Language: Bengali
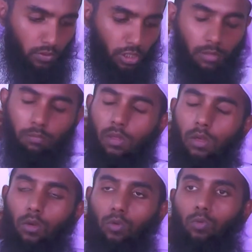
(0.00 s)
যে
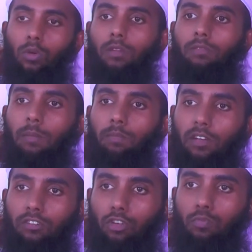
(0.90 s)

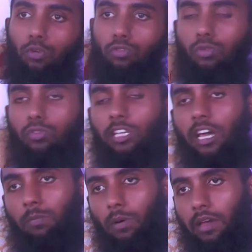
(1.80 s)
আপনার ওই পশুর
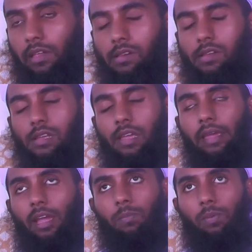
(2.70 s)
চার পায়ের
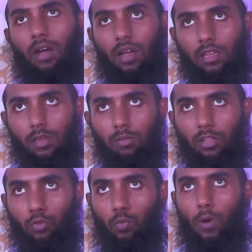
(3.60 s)
এক পা কিংবা
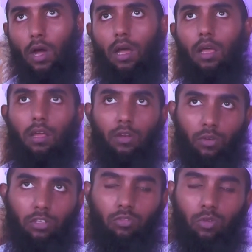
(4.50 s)
দু পা
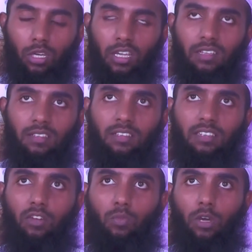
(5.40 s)
নষ্ট হয়ে গেছে
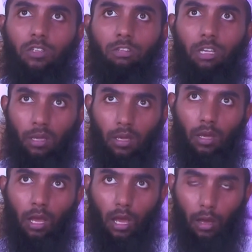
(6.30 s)
যেটার উপর সে
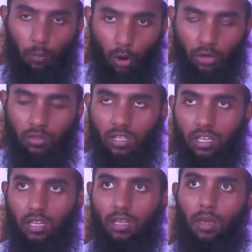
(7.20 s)
ভর
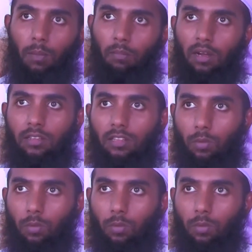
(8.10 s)
দিয়ে মাটিতে